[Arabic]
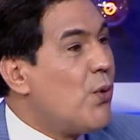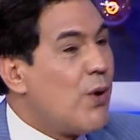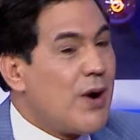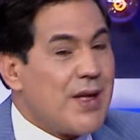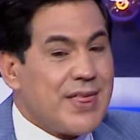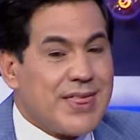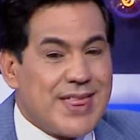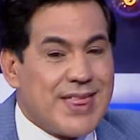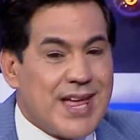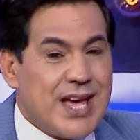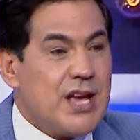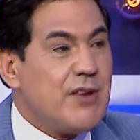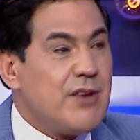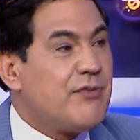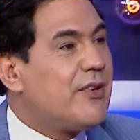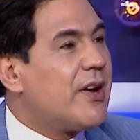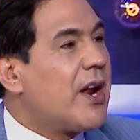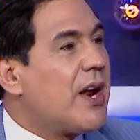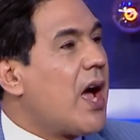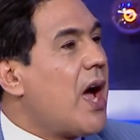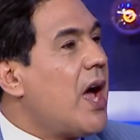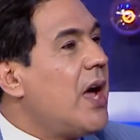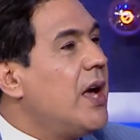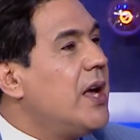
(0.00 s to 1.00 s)
هو الضيف
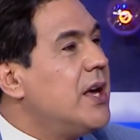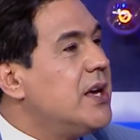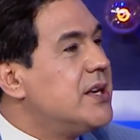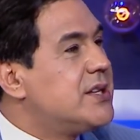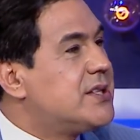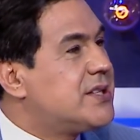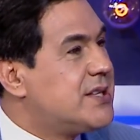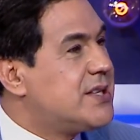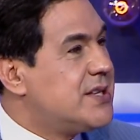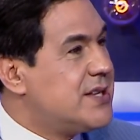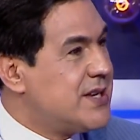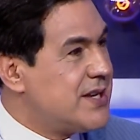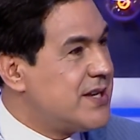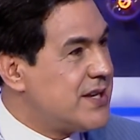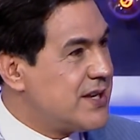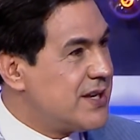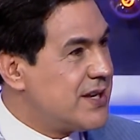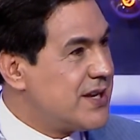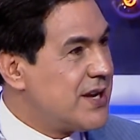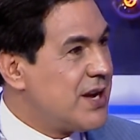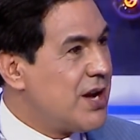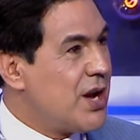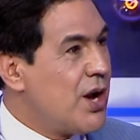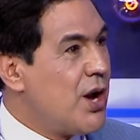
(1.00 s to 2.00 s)
رئيسي
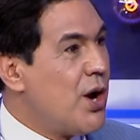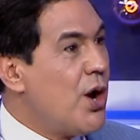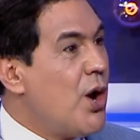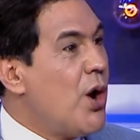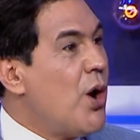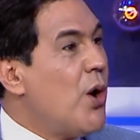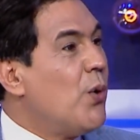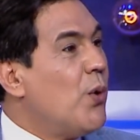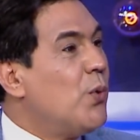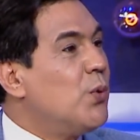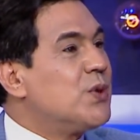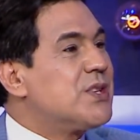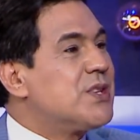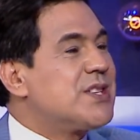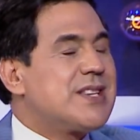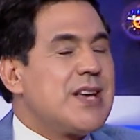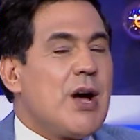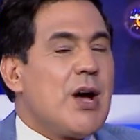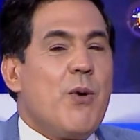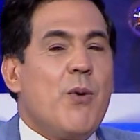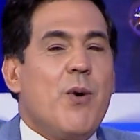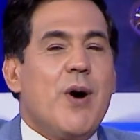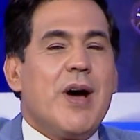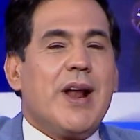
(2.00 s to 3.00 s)
واو
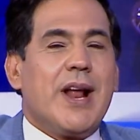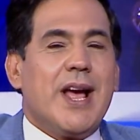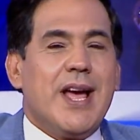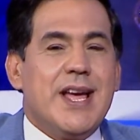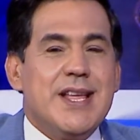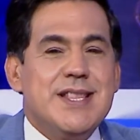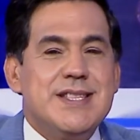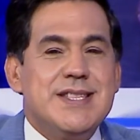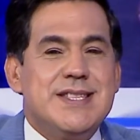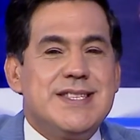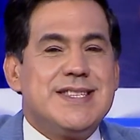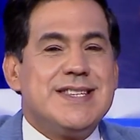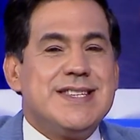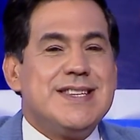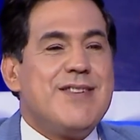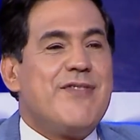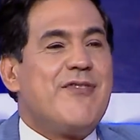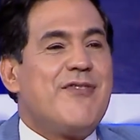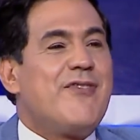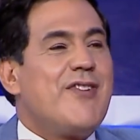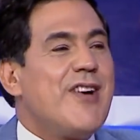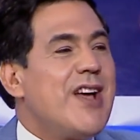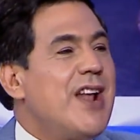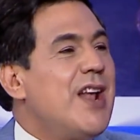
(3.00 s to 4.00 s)
وتصور انت
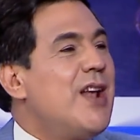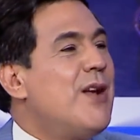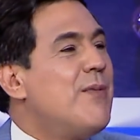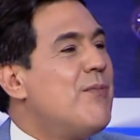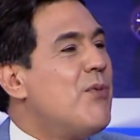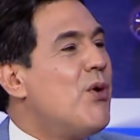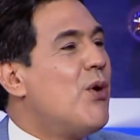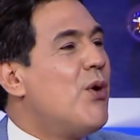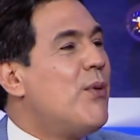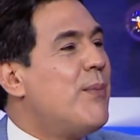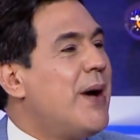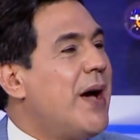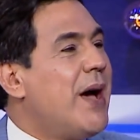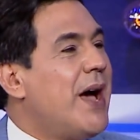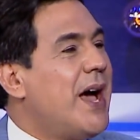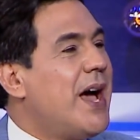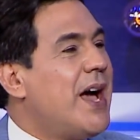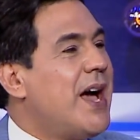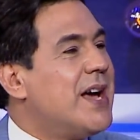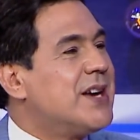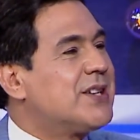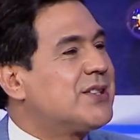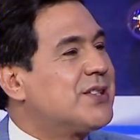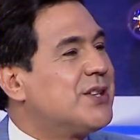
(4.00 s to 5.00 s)
في
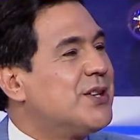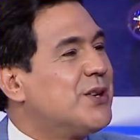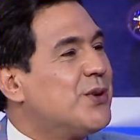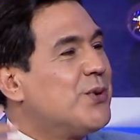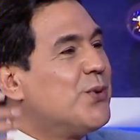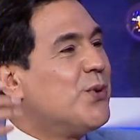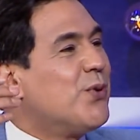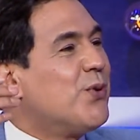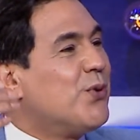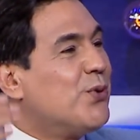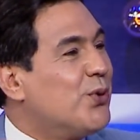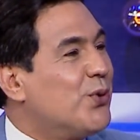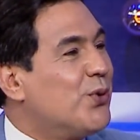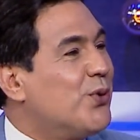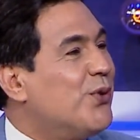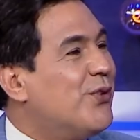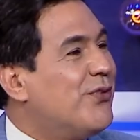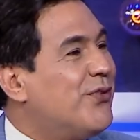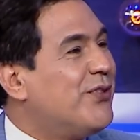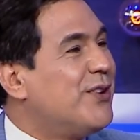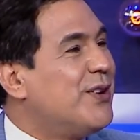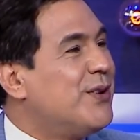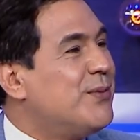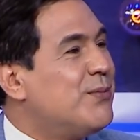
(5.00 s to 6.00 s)
المباشر
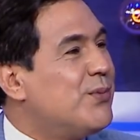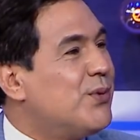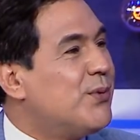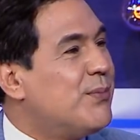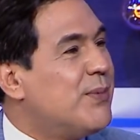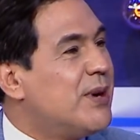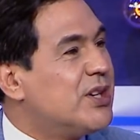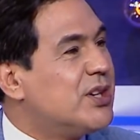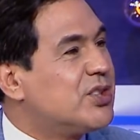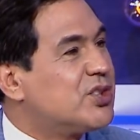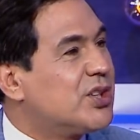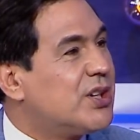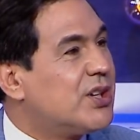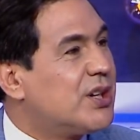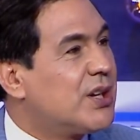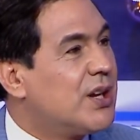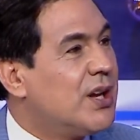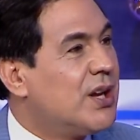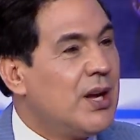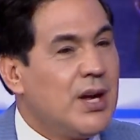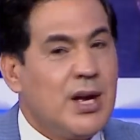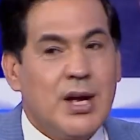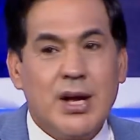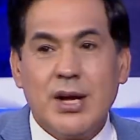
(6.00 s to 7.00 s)
وظروف المباشر
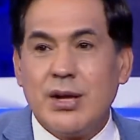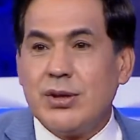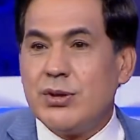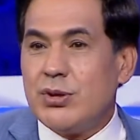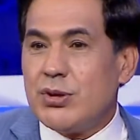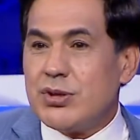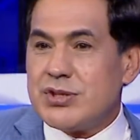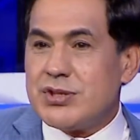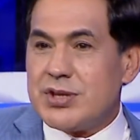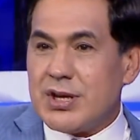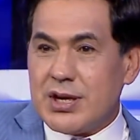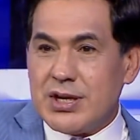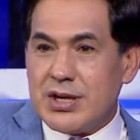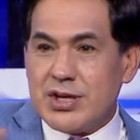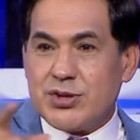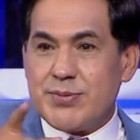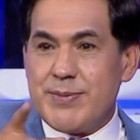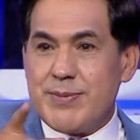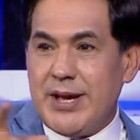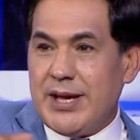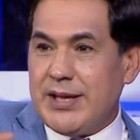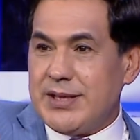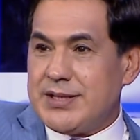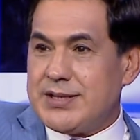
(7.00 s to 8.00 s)
نخزر
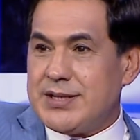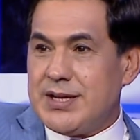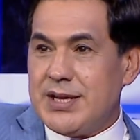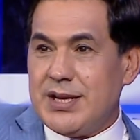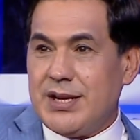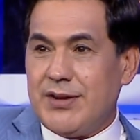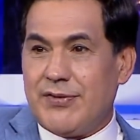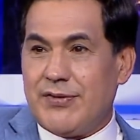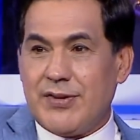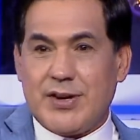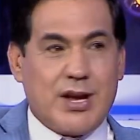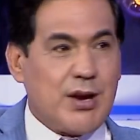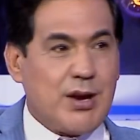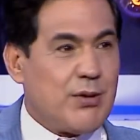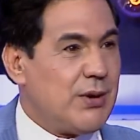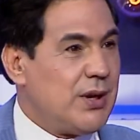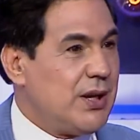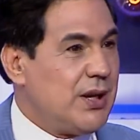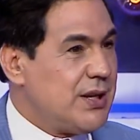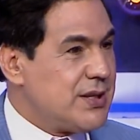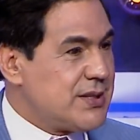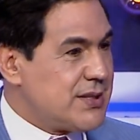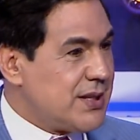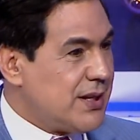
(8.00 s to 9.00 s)
لجماعتي انا في
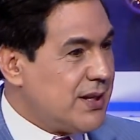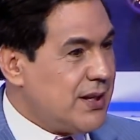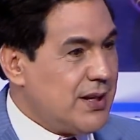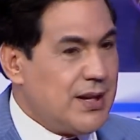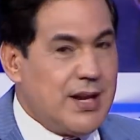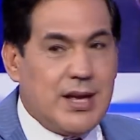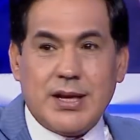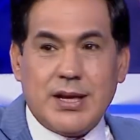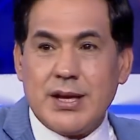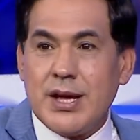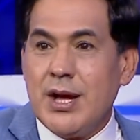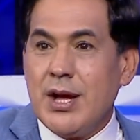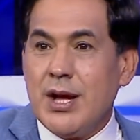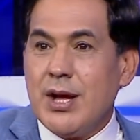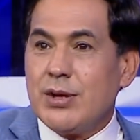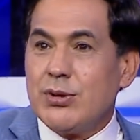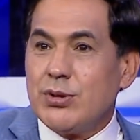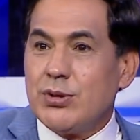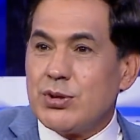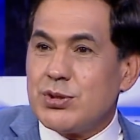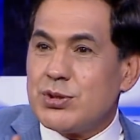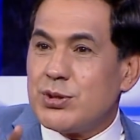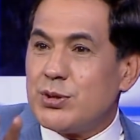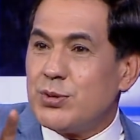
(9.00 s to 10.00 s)
الكواليس انا نحكي
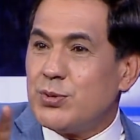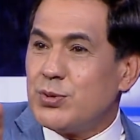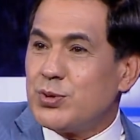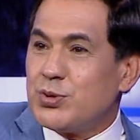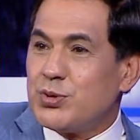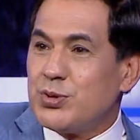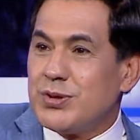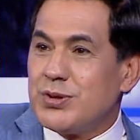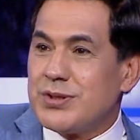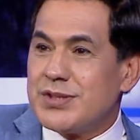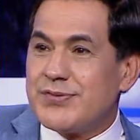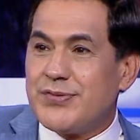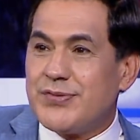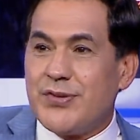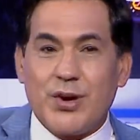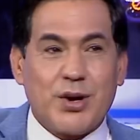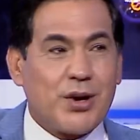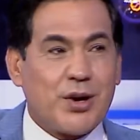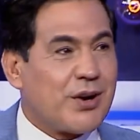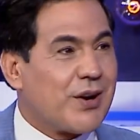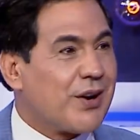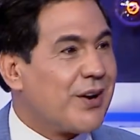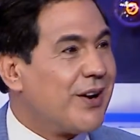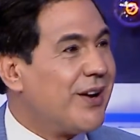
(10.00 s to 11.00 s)
نخزر الوجوه
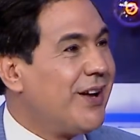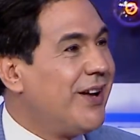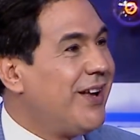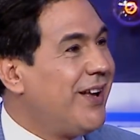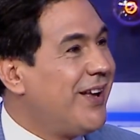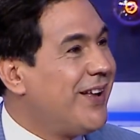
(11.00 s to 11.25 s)
صفر